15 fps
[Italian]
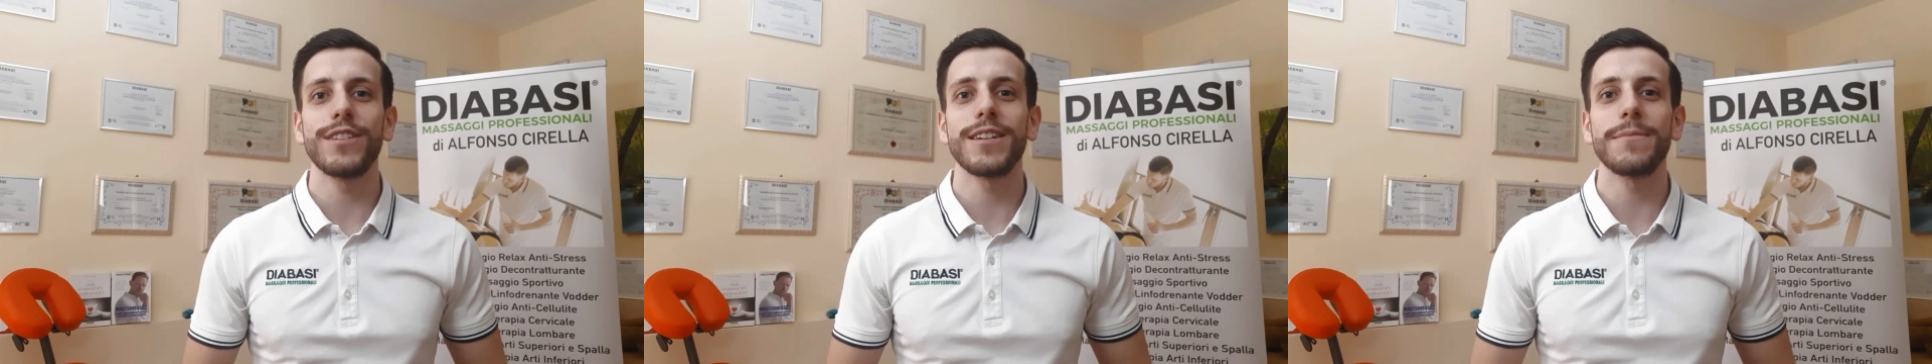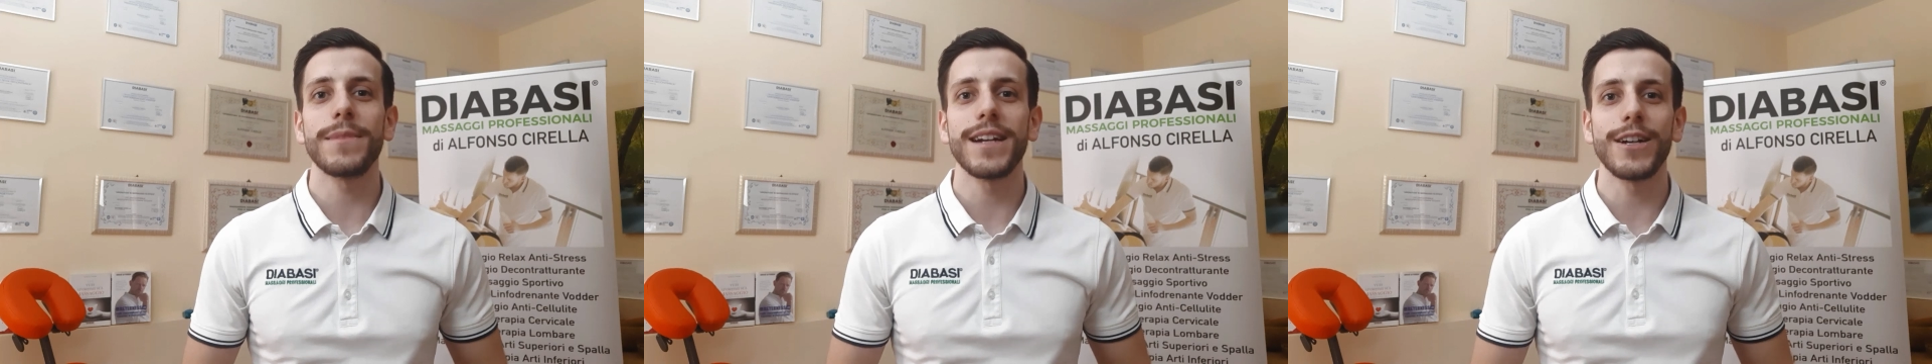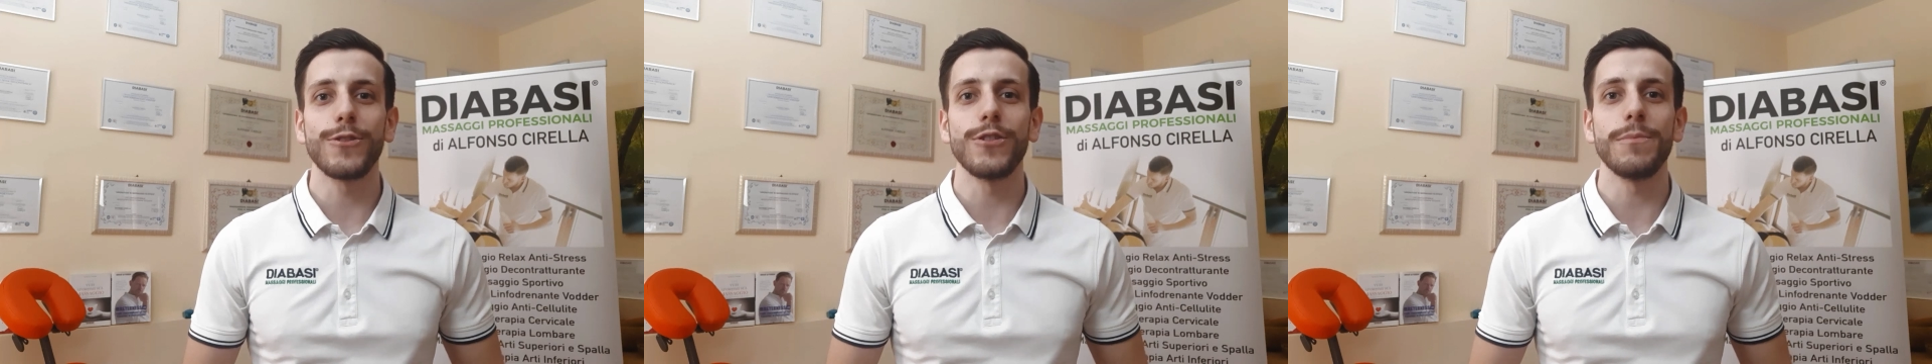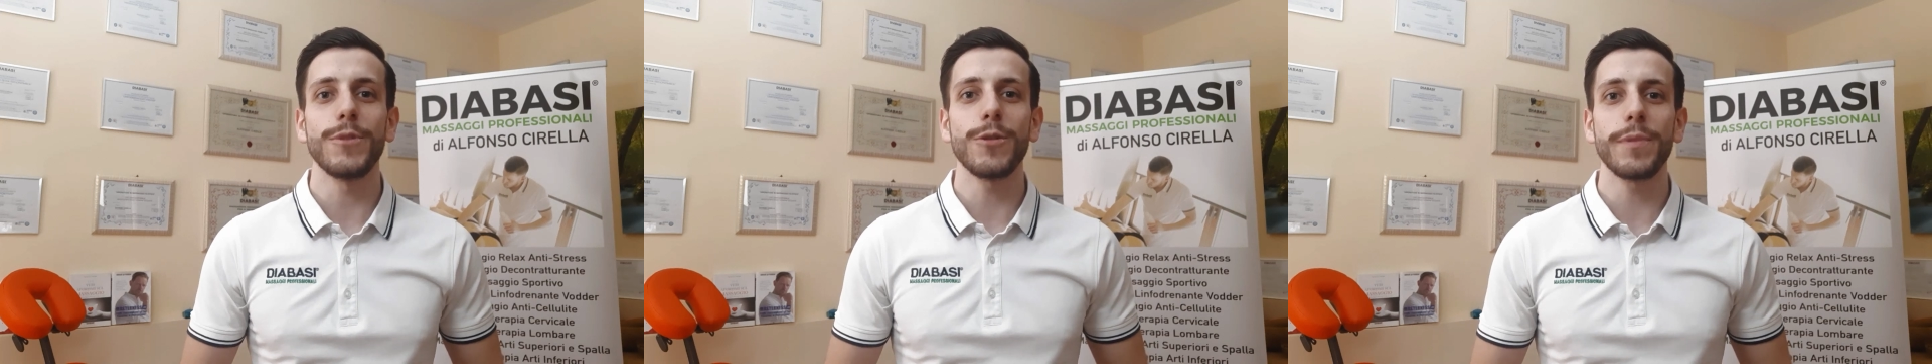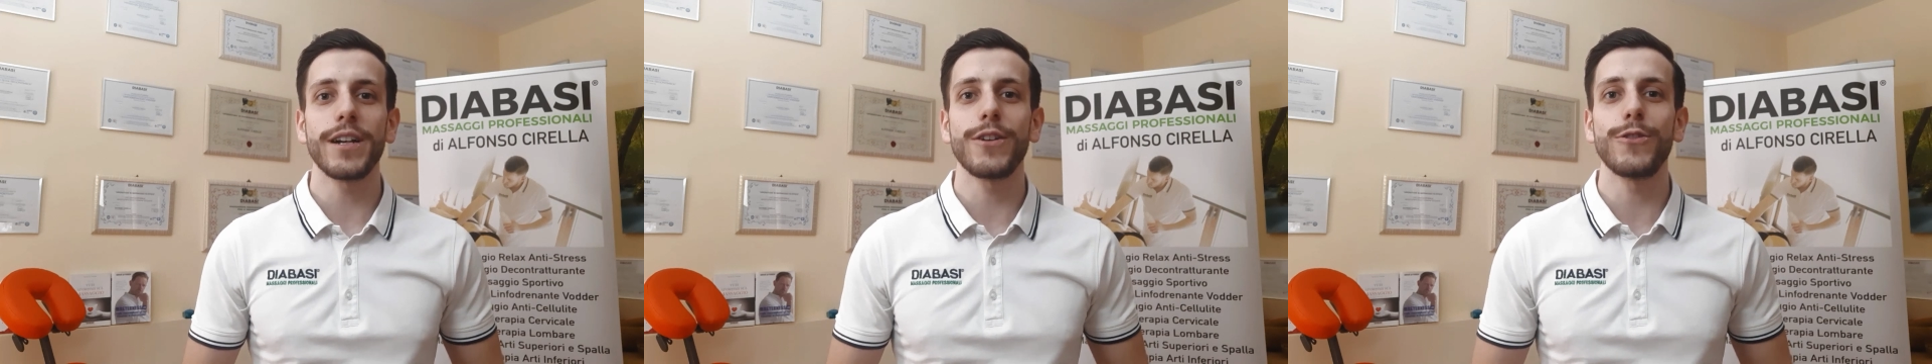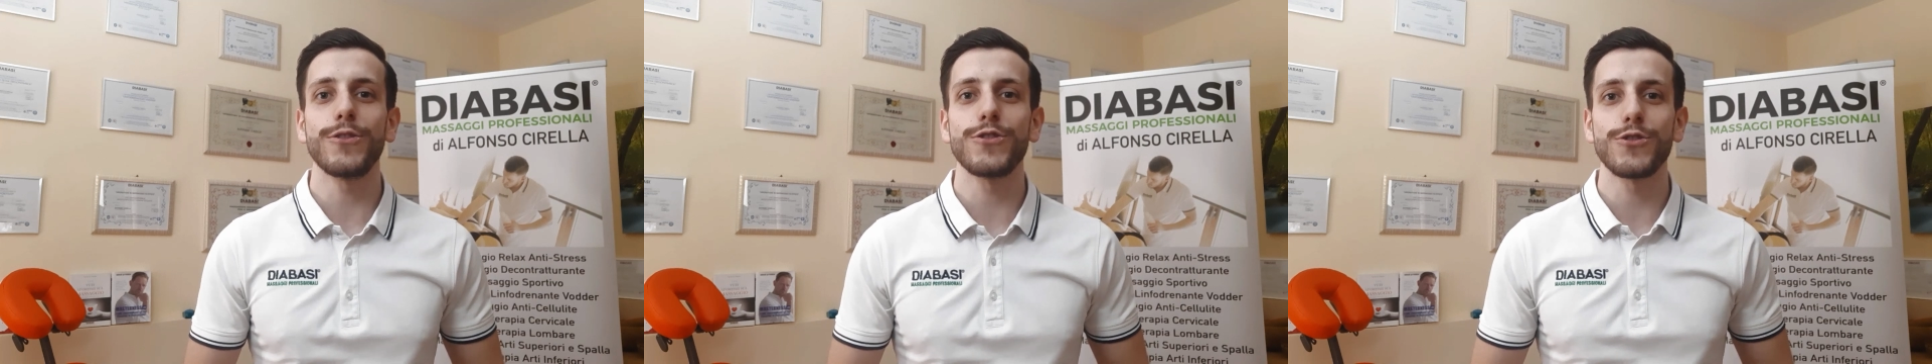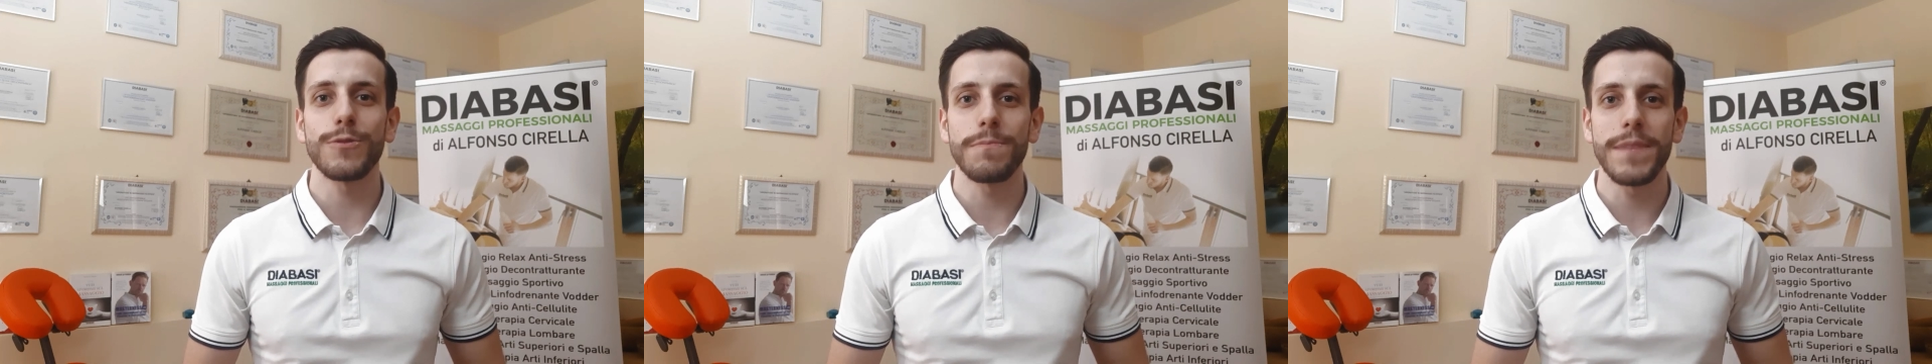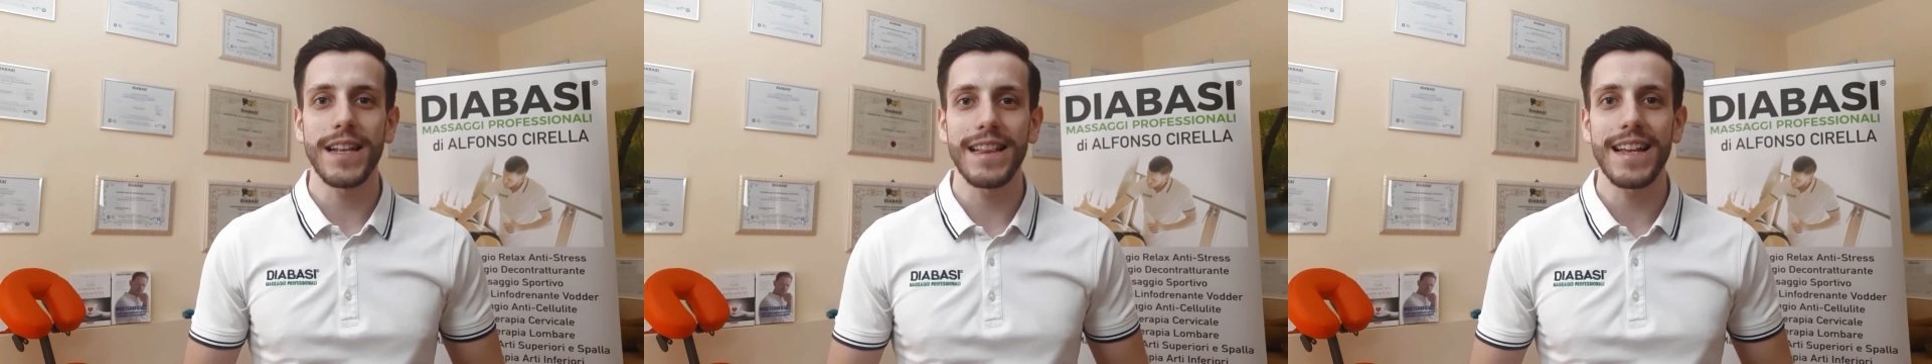terminato il mio percorso
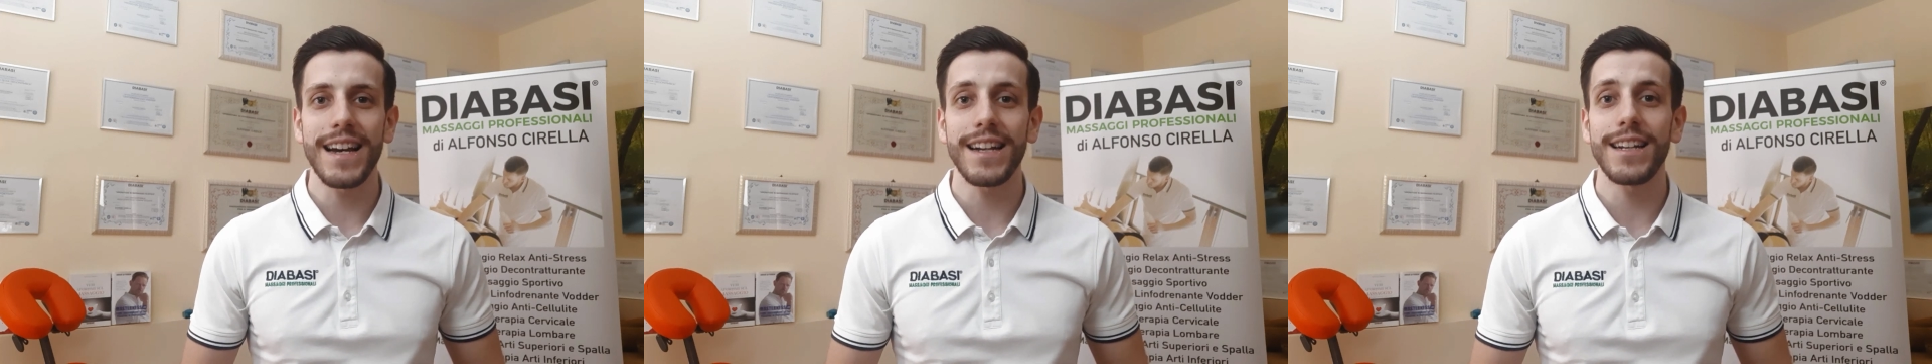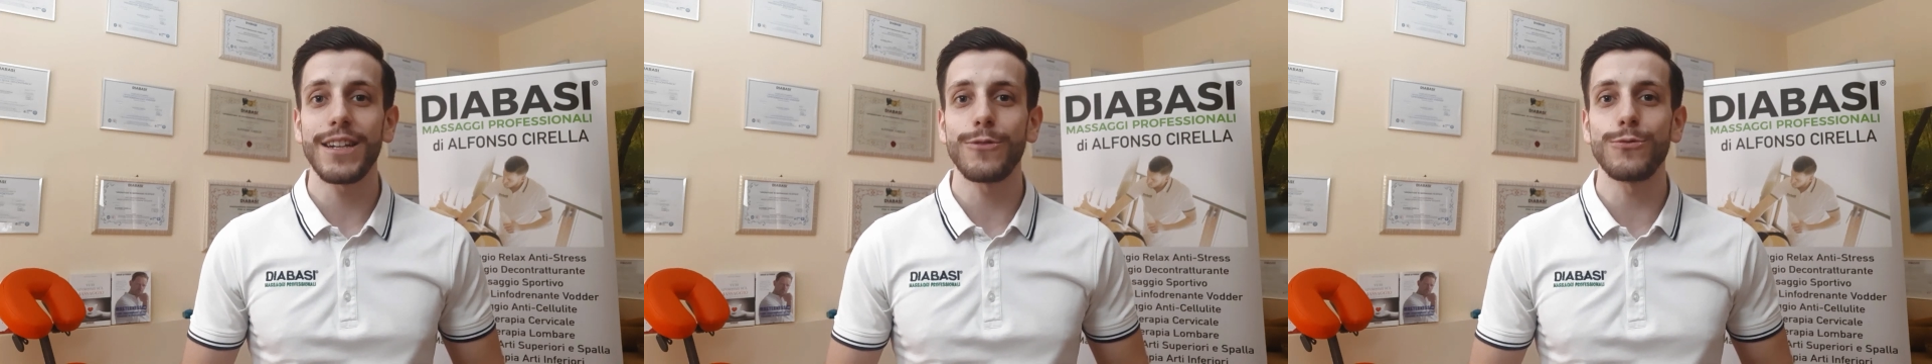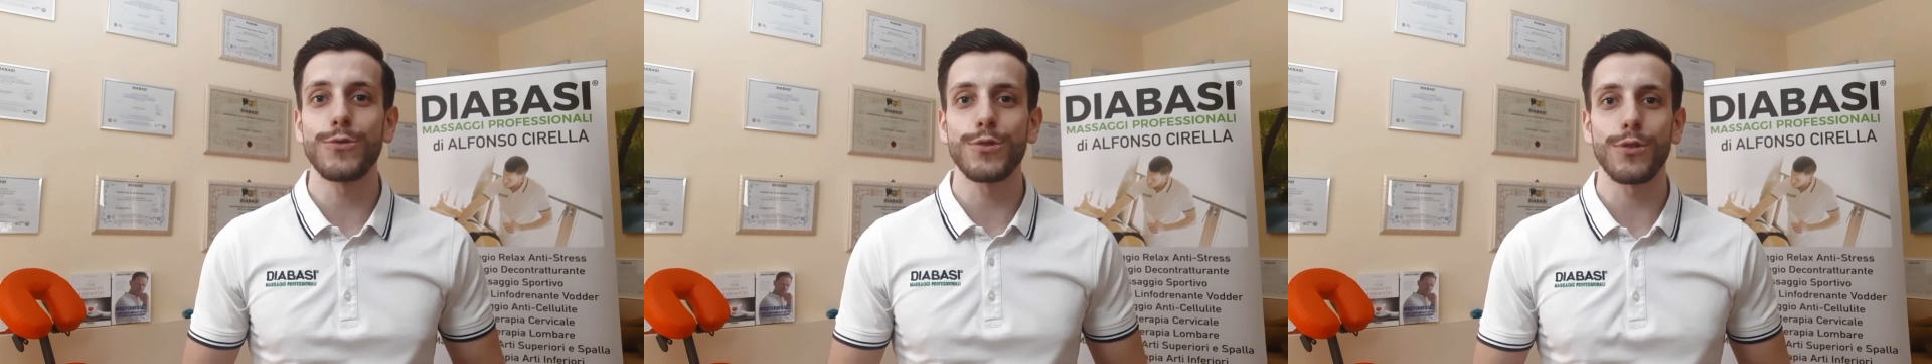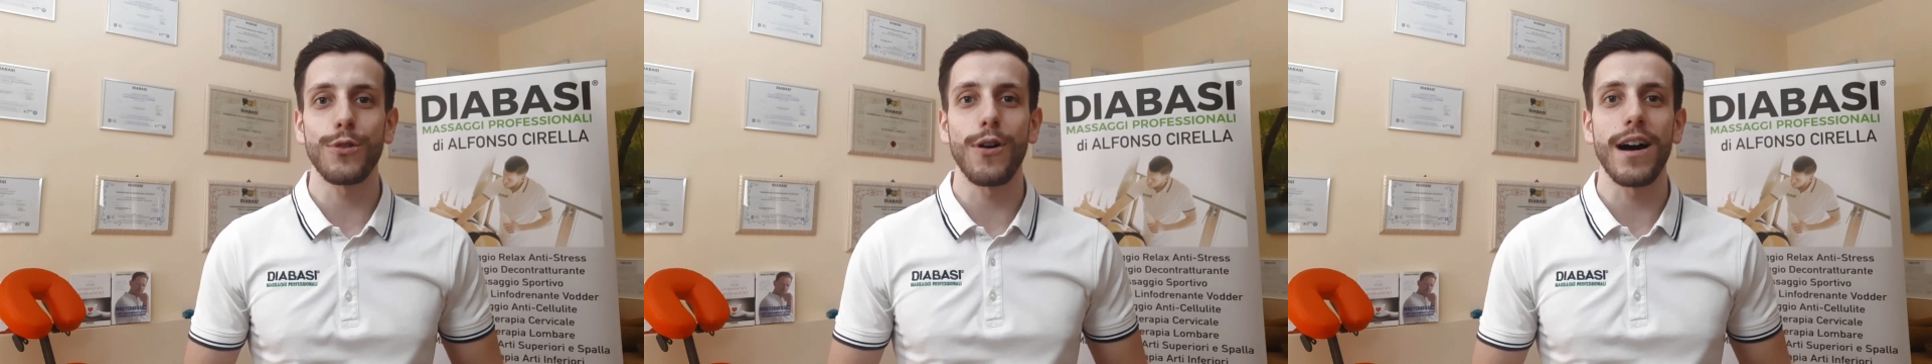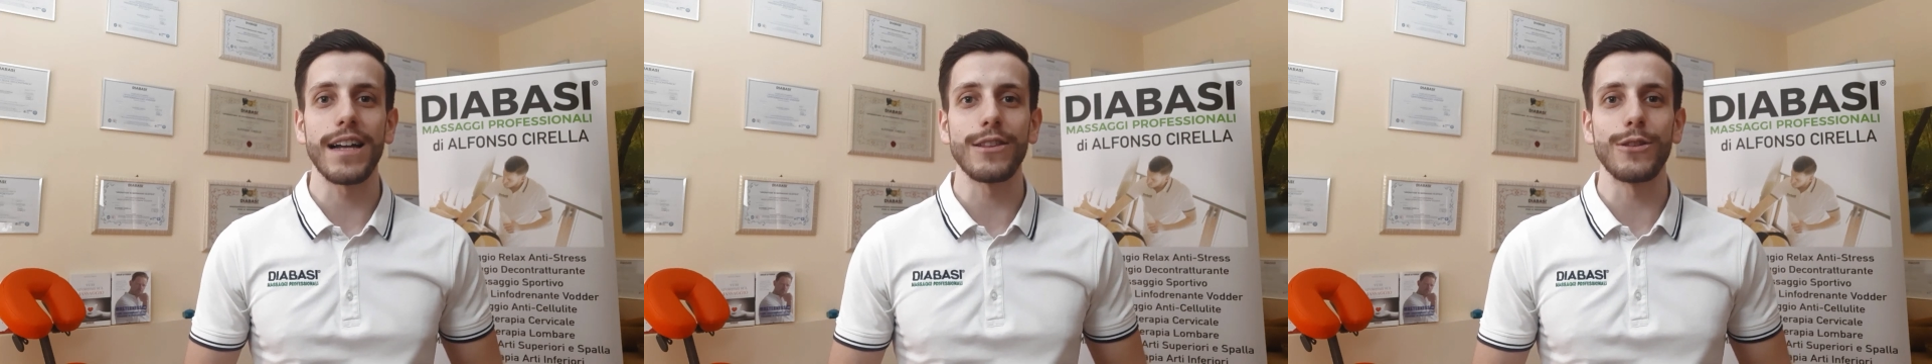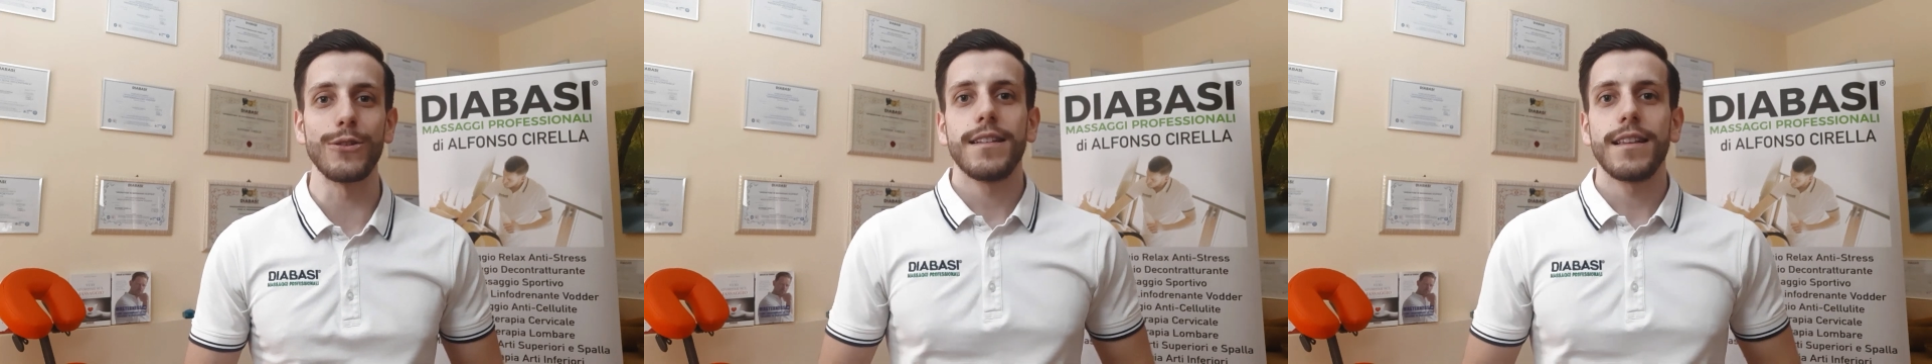biennale in un solo anno.